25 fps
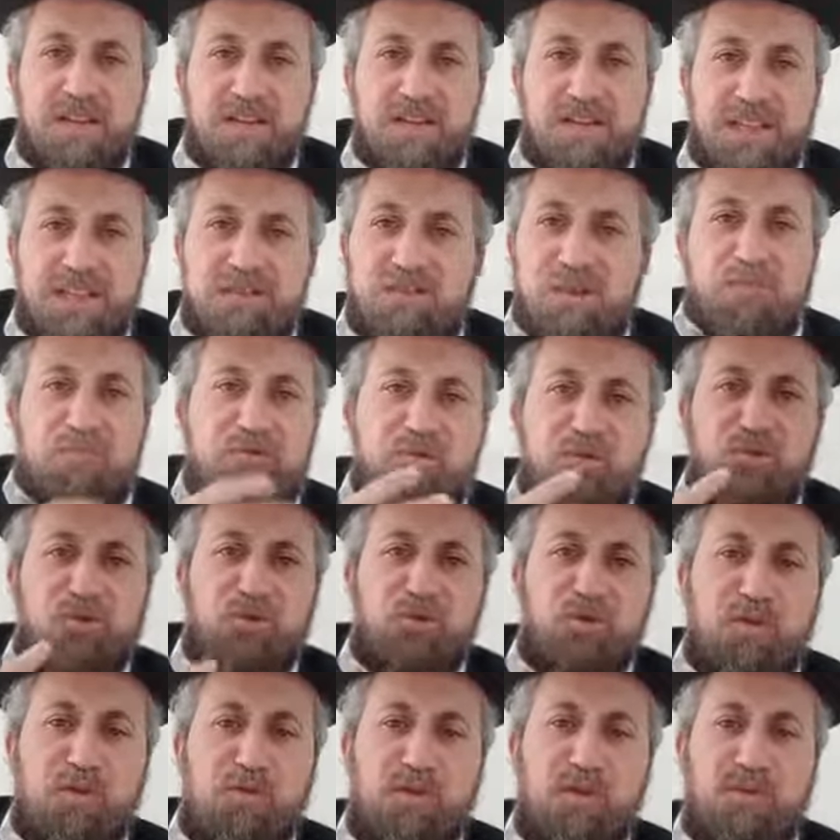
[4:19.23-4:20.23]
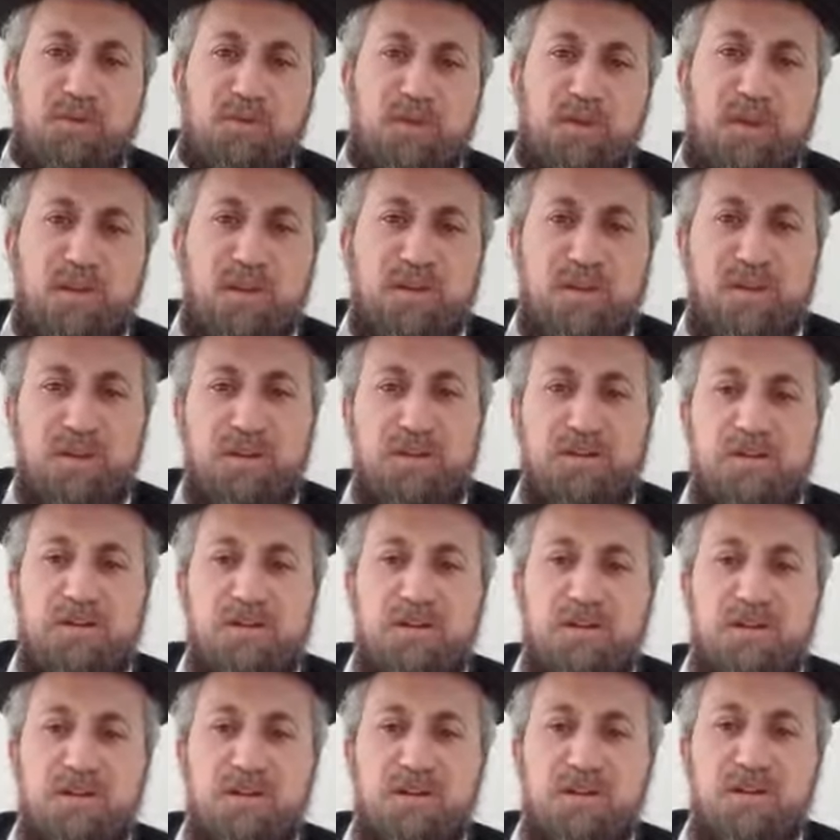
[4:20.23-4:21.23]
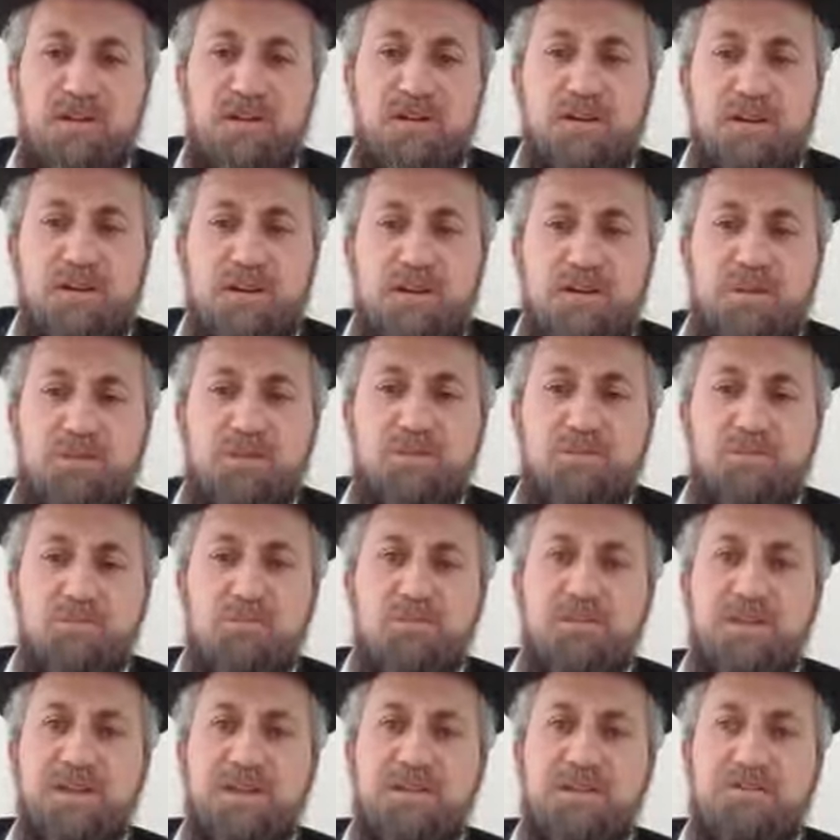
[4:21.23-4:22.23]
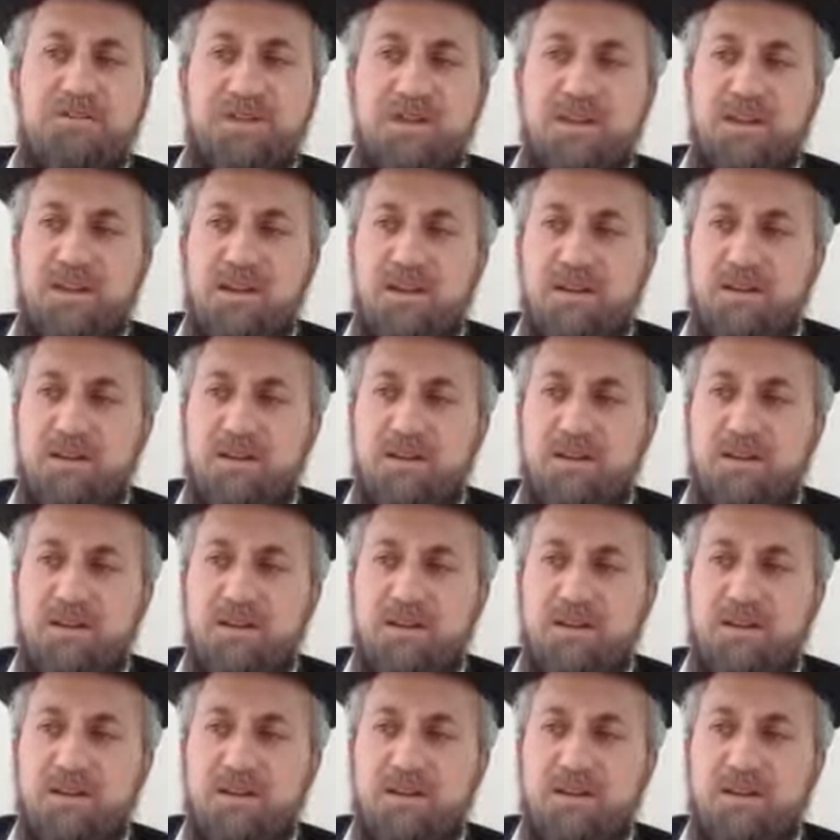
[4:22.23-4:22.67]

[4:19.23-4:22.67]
ça ne vaut plus le coup de vivre. Quand tu oublies tout ça.